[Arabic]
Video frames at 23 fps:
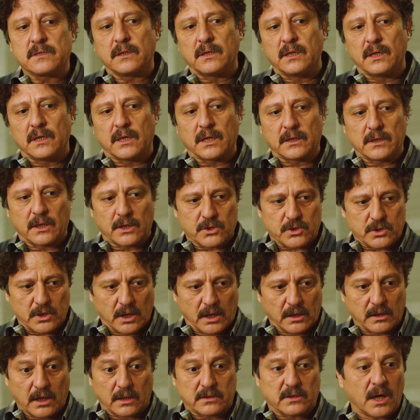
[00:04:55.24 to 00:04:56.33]
يلا حاولي
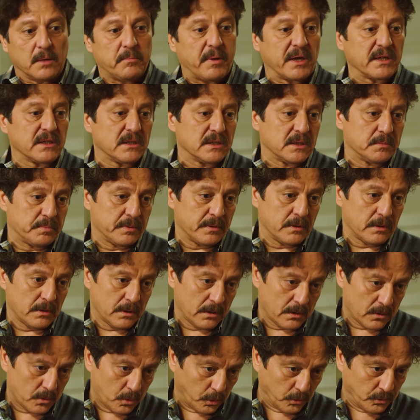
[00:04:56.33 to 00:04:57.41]
تقنعيها وحتى أنا بجرب
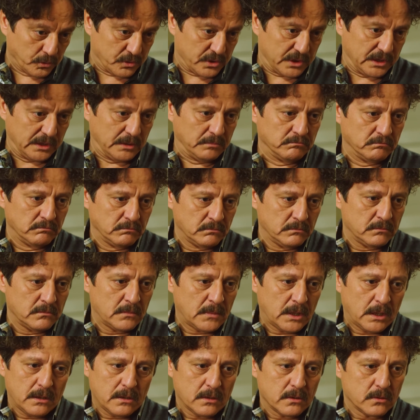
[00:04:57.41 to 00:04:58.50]
ومنشوف
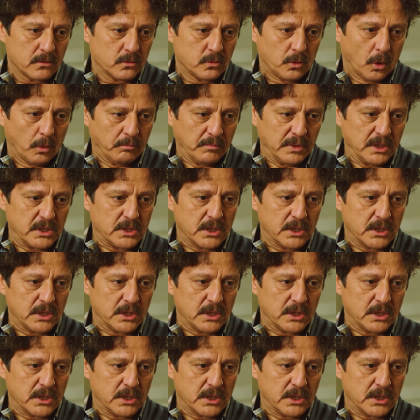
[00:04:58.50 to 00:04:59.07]
إنه ما